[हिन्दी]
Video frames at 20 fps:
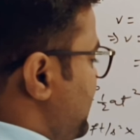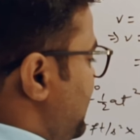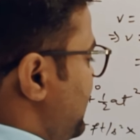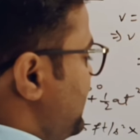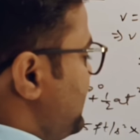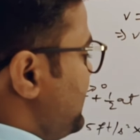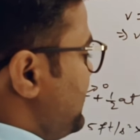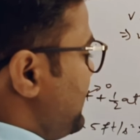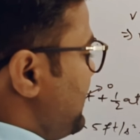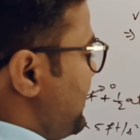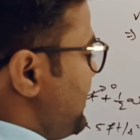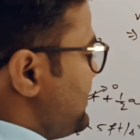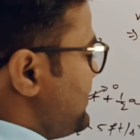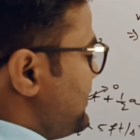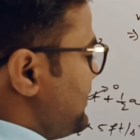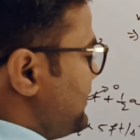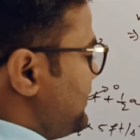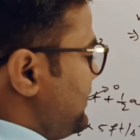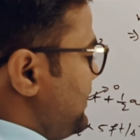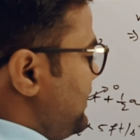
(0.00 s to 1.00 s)
आसानी से
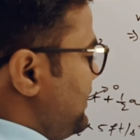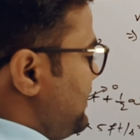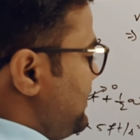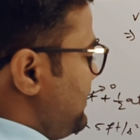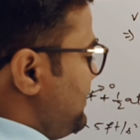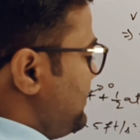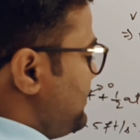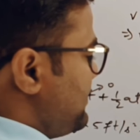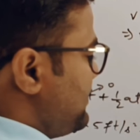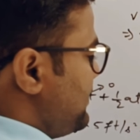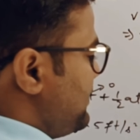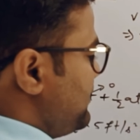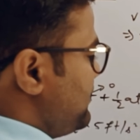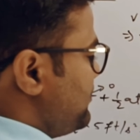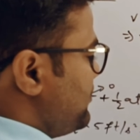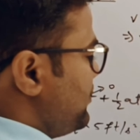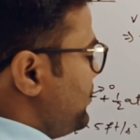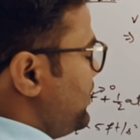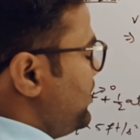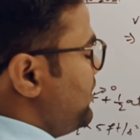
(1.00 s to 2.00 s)
निकाल सकते हैं
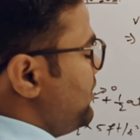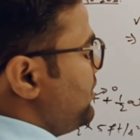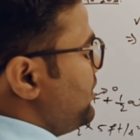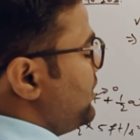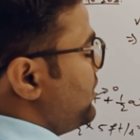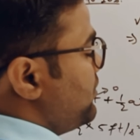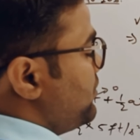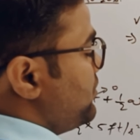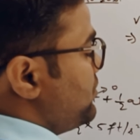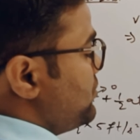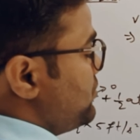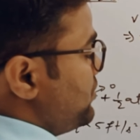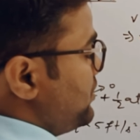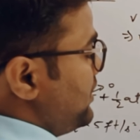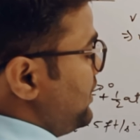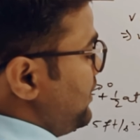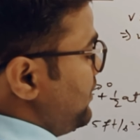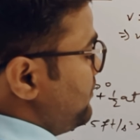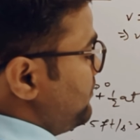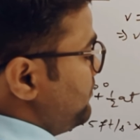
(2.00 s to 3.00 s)
डिस्टेंस थ्री इक्वल्स
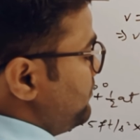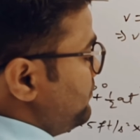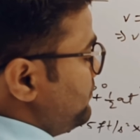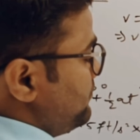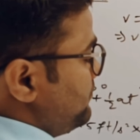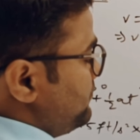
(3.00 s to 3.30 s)
टू क्या